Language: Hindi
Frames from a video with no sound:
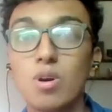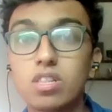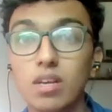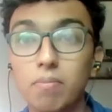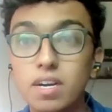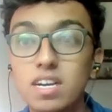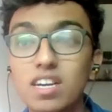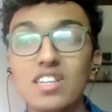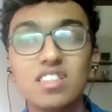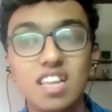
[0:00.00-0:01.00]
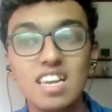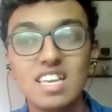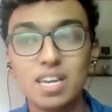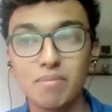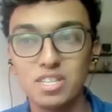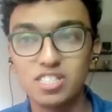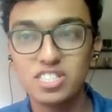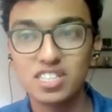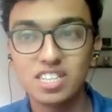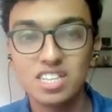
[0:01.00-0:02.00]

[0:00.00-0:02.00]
और दबंग दिल्ली के बीच